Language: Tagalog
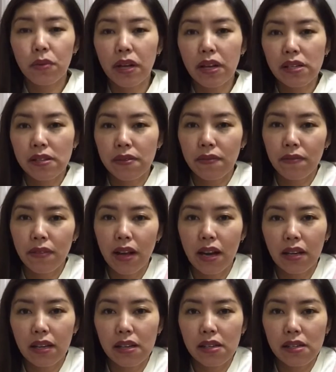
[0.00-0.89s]
Today's
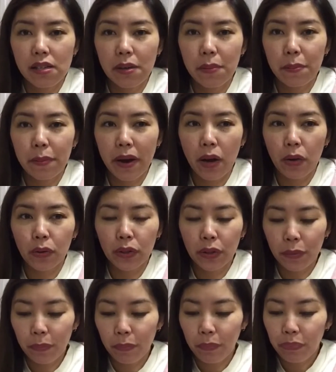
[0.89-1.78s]
vlog is about
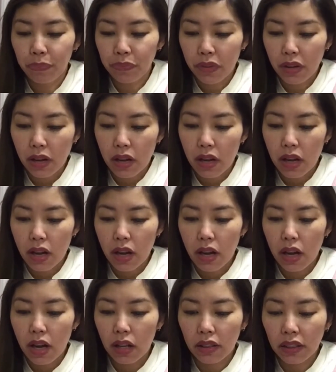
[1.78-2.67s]

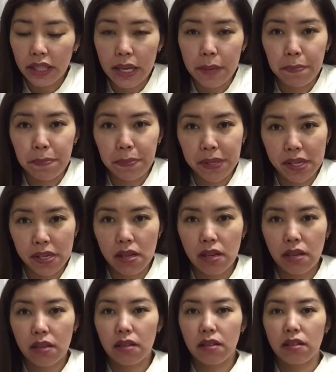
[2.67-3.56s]

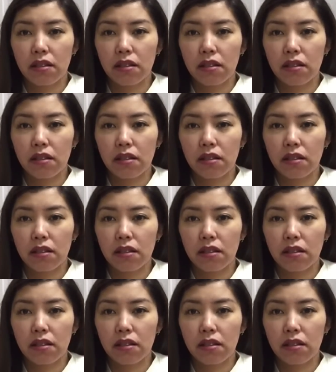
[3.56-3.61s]
tips.